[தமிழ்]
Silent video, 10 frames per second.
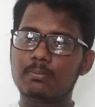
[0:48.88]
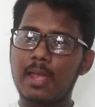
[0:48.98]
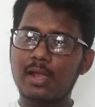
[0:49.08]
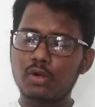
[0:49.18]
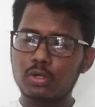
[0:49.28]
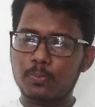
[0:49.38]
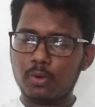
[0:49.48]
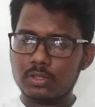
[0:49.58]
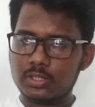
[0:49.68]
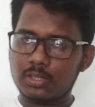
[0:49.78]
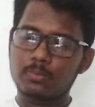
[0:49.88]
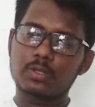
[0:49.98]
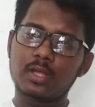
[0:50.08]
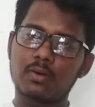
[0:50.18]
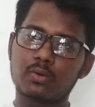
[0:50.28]
பெங்களூர் போகிறதுக்கு
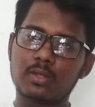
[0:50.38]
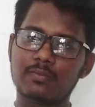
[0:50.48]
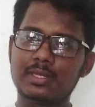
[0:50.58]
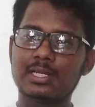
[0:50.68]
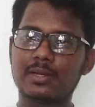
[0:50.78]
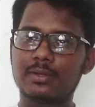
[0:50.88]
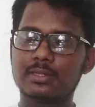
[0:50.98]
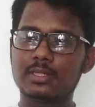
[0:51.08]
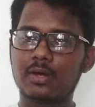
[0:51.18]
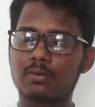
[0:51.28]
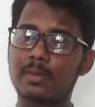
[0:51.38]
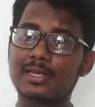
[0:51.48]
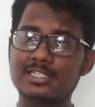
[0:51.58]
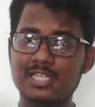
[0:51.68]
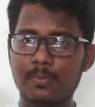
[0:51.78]
போது அவருடைய வீட்டில் வந்து அவர்
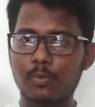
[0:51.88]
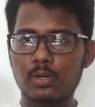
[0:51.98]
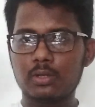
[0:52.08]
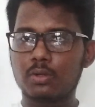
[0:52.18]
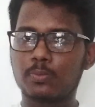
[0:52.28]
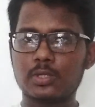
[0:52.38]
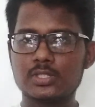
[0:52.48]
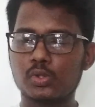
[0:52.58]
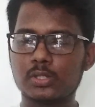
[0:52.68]
மலேசியா போகிறேன்னு ஒரு பொய்